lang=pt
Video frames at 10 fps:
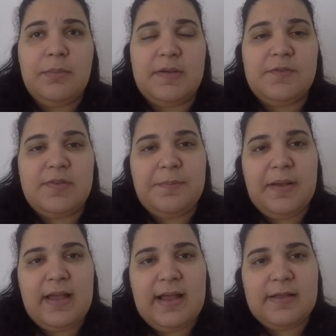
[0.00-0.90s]
porque se você
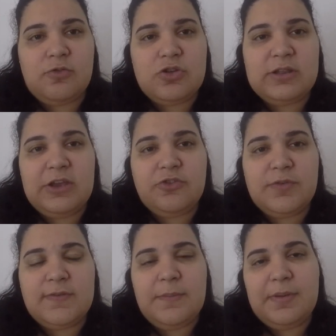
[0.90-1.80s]
pagar em cartão de crédito,
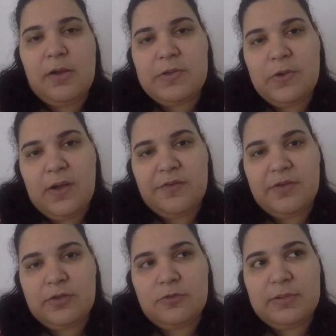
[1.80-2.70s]
você vai pagar o
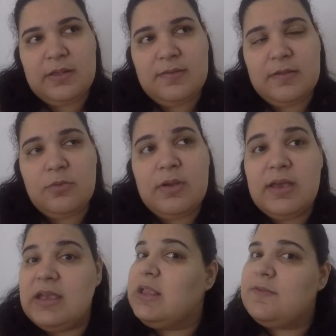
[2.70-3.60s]
IOF aqui no Brasil
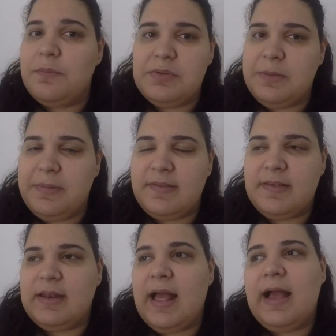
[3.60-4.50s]
e não vai poder
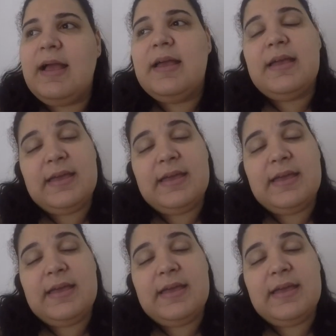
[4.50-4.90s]
parcelar.